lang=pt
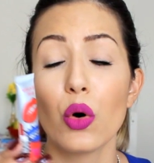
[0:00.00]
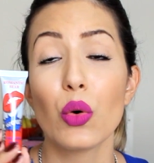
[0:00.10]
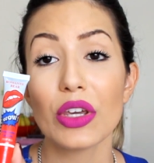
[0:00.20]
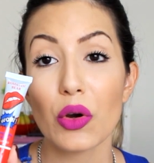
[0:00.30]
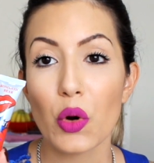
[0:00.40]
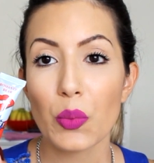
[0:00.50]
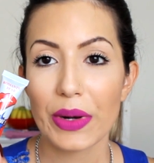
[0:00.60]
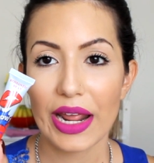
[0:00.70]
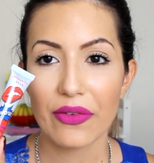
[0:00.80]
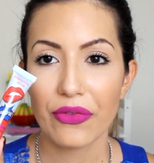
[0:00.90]
O que eu
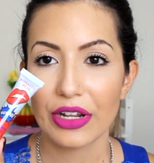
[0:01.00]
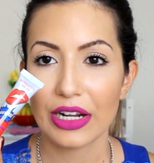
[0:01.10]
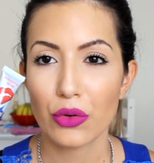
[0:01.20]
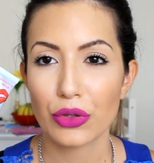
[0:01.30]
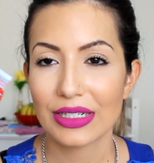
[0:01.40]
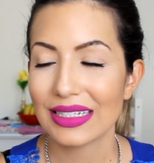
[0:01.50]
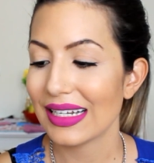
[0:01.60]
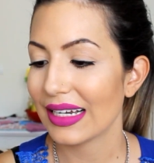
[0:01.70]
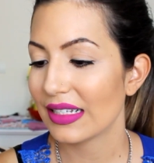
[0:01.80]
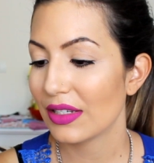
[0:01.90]
comprei foi na cor
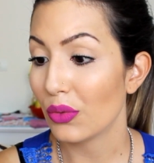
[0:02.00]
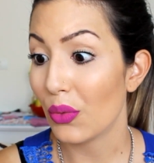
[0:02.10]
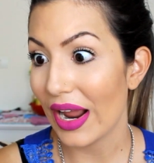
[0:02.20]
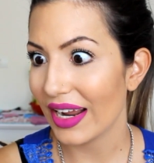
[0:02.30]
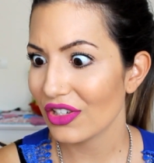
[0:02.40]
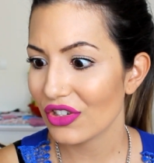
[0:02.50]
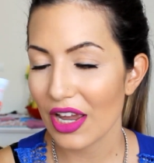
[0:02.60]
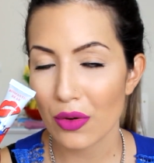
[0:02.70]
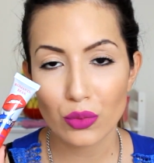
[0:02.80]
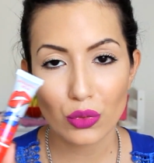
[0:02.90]
Sexy Red,
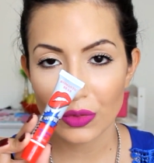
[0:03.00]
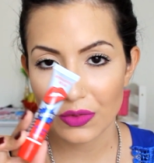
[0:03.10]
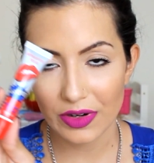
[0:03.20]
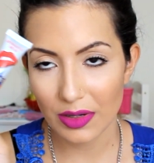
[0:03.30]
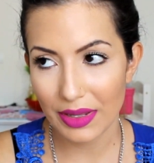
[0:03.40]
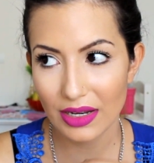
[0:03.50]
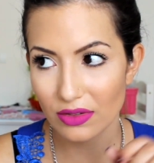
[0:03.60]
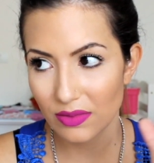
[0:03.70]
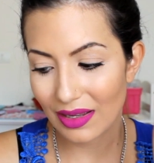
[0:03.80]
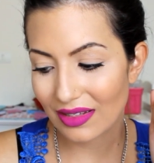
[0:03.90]
que é um dos
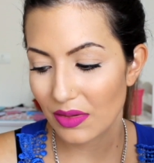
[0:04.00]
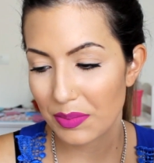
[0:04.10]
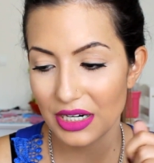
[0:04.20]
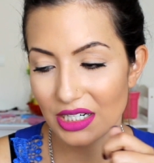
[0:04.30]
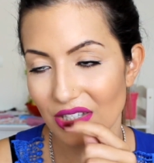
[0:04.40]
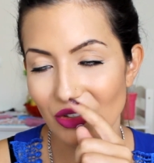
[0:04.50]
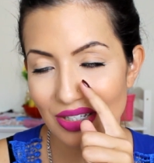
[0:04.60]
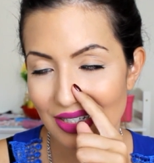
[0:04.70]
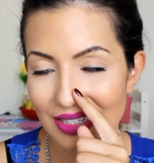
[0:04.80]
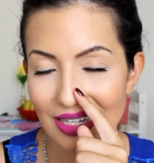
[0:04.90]
vermelhos mais
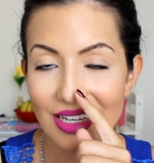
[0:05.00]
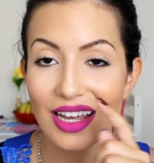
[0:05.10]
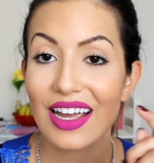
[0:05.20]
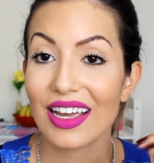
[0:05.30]
vibrantes, assim,